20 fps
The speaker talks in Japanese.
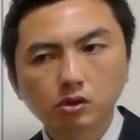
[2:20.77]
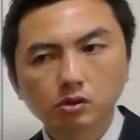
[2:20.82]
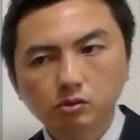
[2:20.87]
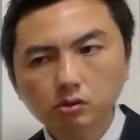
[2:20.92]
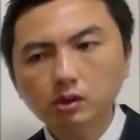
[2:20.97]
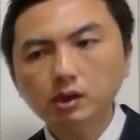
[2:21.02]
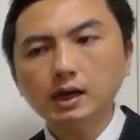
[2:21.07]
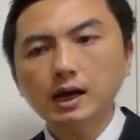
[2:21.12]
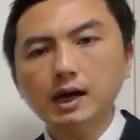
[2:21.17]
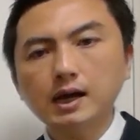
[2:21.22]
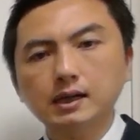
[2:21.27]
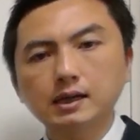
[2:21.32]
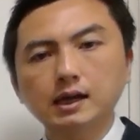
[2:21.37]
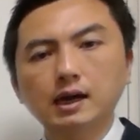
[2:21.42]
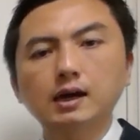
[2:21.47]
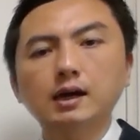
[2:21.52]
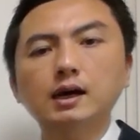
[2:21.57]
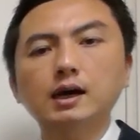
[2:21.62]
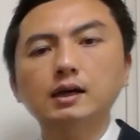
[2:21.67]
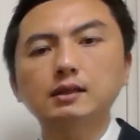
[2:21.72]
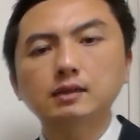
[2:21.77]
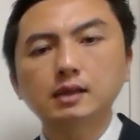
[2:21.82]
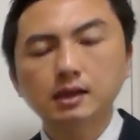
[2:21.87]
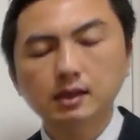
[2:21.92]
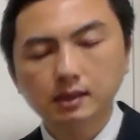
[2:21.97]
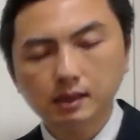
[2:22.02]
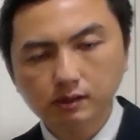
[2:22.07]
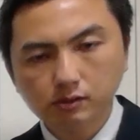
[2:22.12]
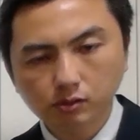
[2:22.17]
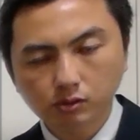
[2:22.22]
それが客観
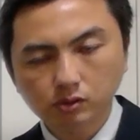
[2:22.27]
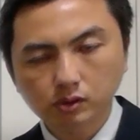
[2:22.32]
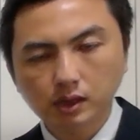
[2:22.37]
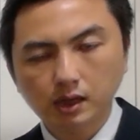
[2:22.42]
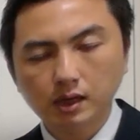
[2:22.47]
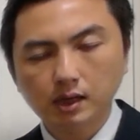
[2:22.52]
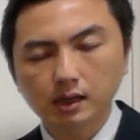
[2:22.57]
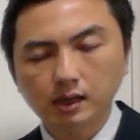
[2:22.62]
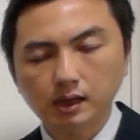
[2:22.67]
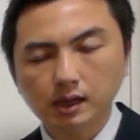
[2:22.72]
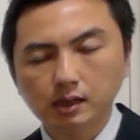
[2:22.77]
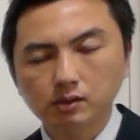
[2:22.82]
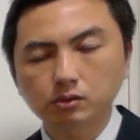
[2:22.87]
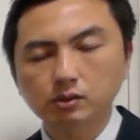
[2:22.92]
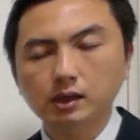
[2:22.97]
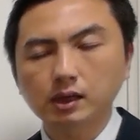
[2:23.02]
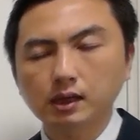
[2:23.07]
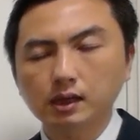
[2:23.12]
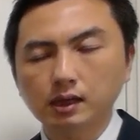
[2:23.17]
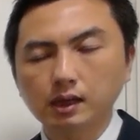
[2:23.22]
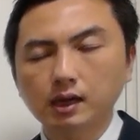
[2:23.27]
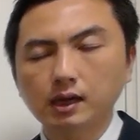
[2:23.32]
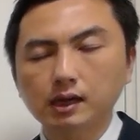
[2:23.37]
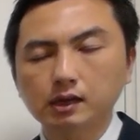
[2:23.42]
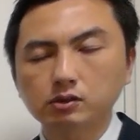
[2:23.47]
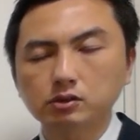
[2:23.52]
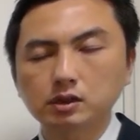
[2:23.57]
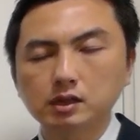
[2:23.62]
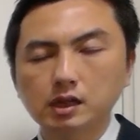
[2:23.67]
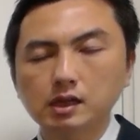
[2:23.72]
的な測定可能な変
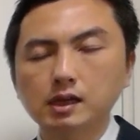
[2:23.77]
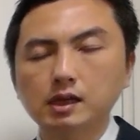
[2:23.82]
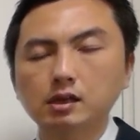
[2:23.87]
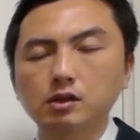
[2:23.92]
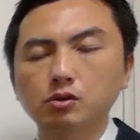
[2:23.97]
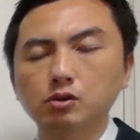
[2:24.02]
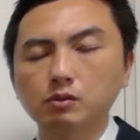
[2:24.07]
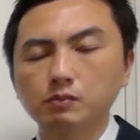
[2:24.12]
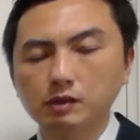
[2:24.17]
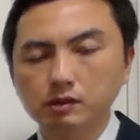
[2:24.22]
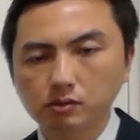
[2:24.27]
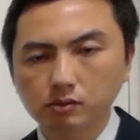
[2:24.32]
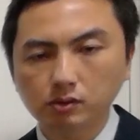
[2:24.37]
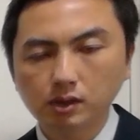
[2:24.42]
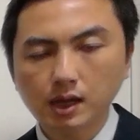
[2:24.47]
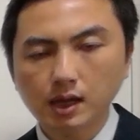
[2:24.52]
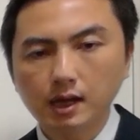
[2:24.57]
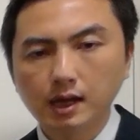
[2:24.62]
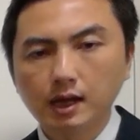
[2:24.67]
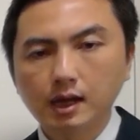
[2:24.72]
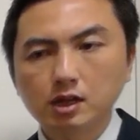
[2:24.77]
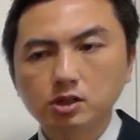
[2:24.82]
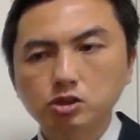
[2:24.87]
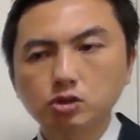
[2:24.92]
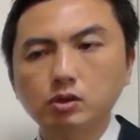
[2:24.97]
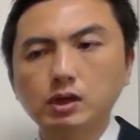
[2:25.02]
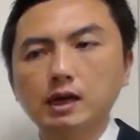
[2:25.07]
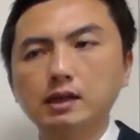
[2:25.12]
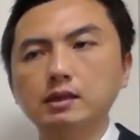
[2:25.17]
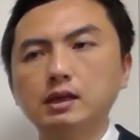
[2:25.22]
化として出てきておりますので、
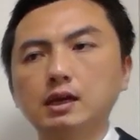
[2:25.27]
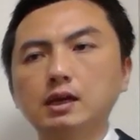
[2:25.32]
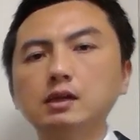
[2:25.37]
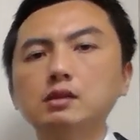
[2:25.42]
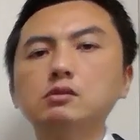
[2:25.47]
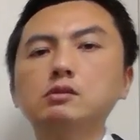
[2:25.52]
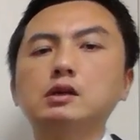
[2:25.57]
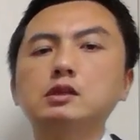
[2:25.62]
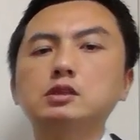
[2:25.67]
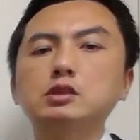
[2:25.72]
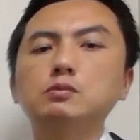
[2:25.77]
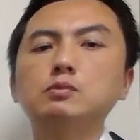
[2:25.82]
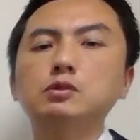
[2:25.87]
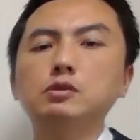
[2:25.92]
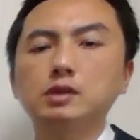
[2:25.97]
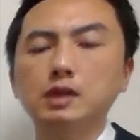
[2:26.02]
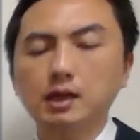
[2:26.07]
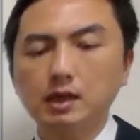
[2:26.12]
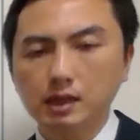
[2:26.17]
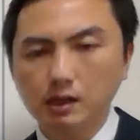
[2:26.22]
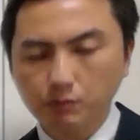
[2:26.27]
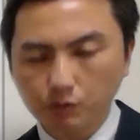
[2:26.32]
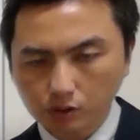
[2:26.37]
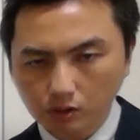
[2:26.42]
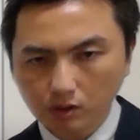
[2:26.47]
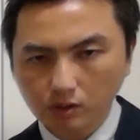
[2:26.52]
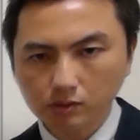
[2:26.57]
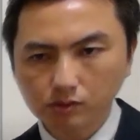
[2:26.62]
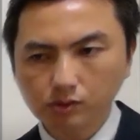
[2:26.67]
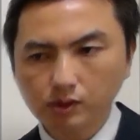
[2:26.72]
主観的っていうのは自分的なも
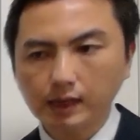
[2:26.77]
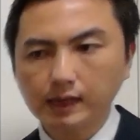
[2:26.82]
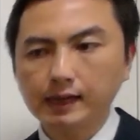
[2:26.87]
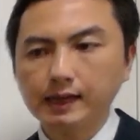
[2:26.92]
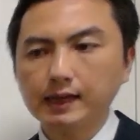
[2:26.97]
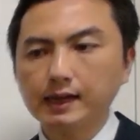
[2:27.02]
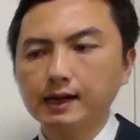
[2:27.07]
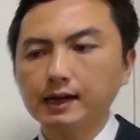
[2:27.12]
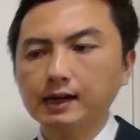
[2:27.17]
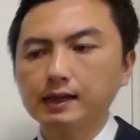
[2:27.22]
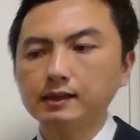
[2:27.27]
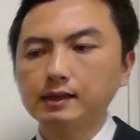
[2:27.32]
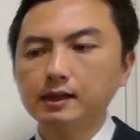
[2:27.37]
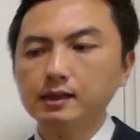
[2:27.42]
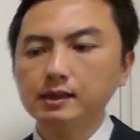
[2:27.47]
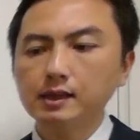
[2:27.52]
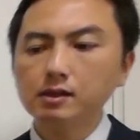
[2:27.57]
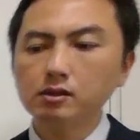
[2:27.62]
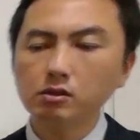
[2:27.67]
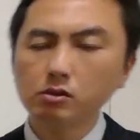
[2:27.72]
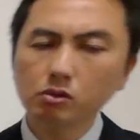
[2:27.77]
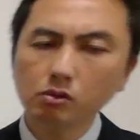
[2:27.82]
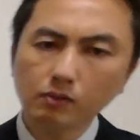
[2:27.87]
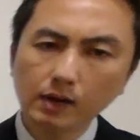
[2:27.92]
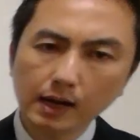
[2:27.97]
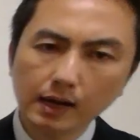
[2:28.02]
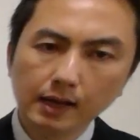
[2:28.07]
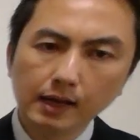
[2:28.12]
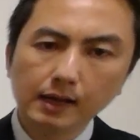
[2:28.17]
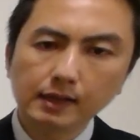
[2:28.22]
の、それから客観的っていうの
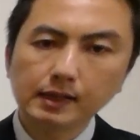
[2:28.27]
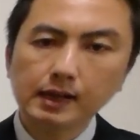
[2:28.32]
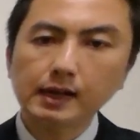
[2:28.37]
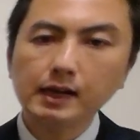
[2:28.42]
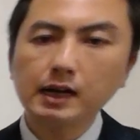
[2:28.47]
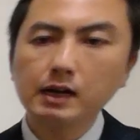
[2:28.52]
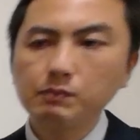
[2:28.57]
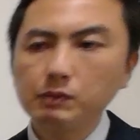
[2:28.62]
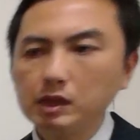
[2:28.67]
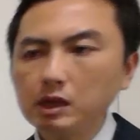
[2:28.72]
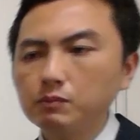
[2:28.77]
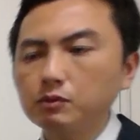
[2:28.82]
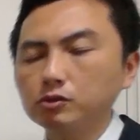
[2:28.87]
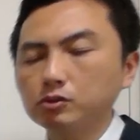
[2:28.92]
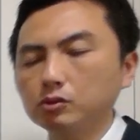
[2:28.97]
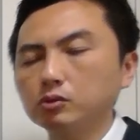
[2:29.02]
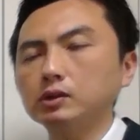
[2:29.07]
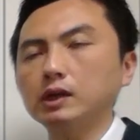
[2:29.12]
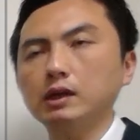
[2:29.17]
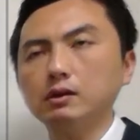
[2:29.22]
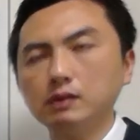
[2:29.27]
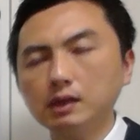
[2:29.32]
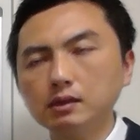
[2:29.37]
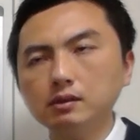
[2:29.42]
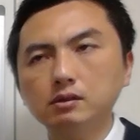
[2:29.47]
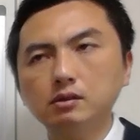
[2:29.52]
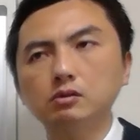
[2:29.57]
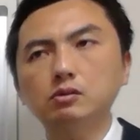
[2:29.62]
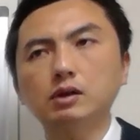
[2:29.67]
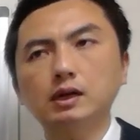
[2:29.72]
は誰が見てもそうだよ
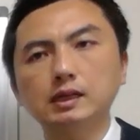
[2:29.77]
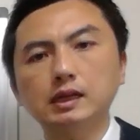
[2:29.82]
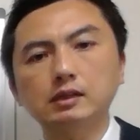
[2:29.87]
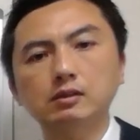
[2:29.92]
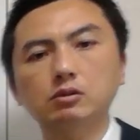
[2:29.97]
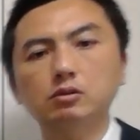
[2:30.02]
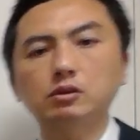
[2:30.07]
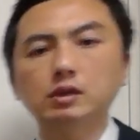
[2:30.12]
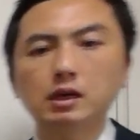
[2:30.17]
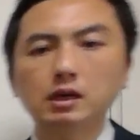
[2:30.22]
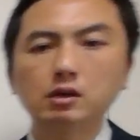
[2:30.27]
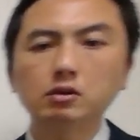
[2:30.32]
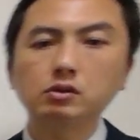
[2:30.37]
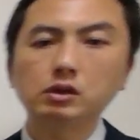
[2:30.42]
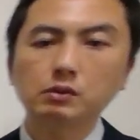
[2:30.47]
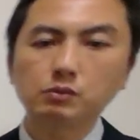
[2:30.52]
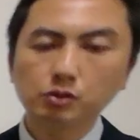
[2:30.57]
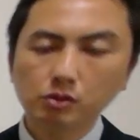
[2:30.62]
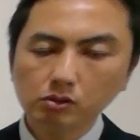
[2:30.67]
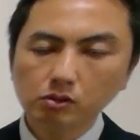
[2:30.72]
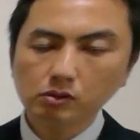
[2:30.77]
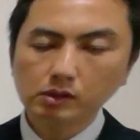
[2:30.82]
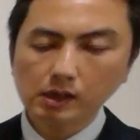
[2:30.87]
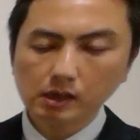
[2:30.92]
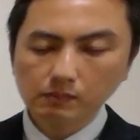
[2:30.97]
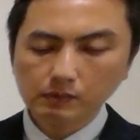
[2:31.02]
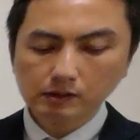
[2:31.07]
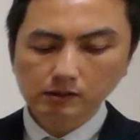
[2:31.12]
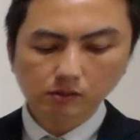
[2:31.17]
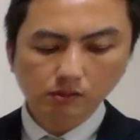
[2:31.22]
ねっていうのが納得できるようなものとな
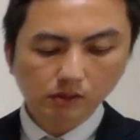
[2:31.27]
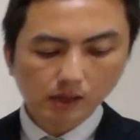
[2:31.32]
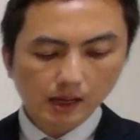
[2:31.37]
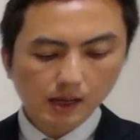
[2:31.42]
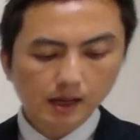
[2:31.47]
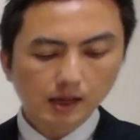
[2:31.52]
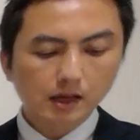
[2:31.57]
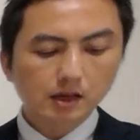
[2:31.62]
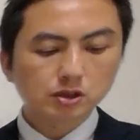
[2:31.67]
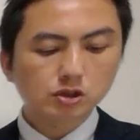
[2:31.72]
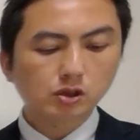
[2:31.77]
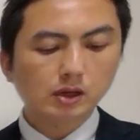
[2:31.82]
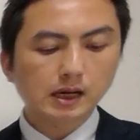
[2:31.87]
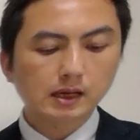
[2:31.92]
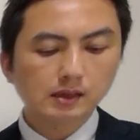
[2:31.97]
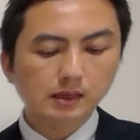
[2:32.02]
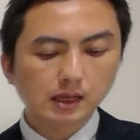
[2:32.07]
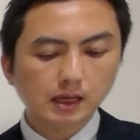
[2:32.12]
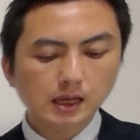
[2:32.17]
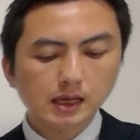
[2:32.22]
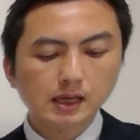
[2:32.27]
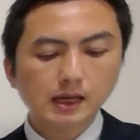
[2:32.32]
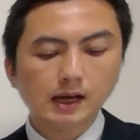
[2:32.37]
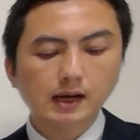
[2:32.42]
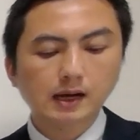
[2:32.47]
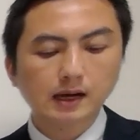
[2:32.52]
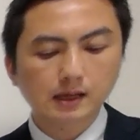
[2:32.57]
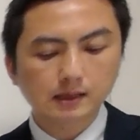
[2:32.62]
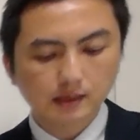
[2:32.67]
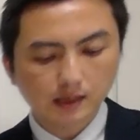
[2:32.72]
りますので、主観的、
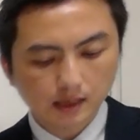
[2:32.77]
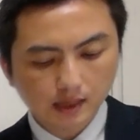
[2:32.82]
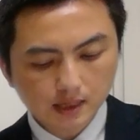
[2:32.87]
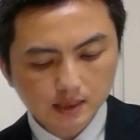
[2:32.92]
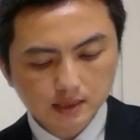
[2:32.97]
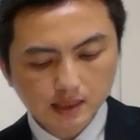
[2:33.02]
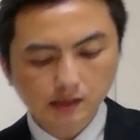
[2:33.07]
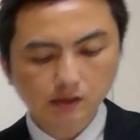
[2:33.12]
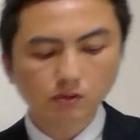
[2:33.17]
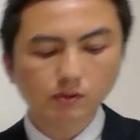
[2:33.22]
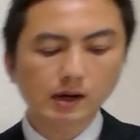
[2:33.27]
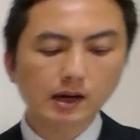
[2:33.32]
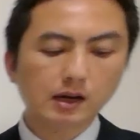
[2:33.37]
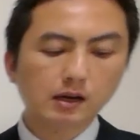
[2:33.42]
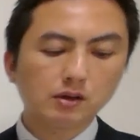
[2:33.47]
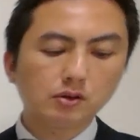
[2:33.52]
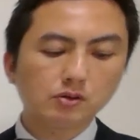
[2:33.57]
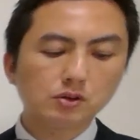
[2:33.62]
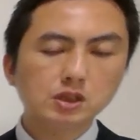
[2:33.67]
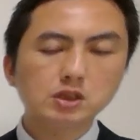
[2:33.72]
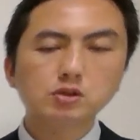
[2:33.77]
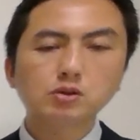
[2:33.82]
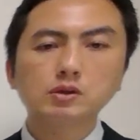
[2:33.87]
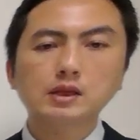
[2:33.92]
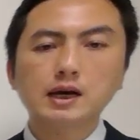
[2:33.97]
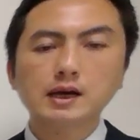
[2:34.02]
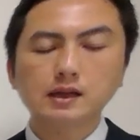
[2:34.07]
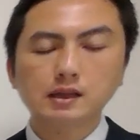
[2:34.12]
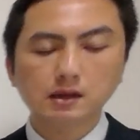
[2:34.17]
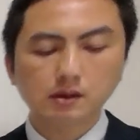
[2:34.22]
客観的、ちゃんと分かるようにしておい
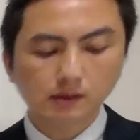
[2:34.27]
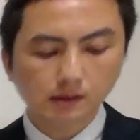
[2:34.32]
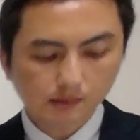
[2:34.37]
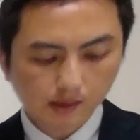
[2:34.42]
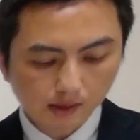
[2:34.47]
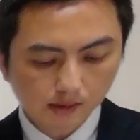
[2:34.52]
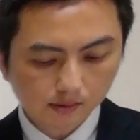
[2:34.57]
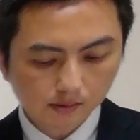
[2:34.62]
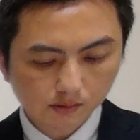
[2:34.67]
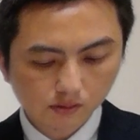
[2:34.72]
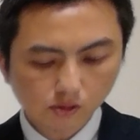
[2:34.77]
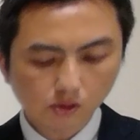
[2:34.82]
てあげてください。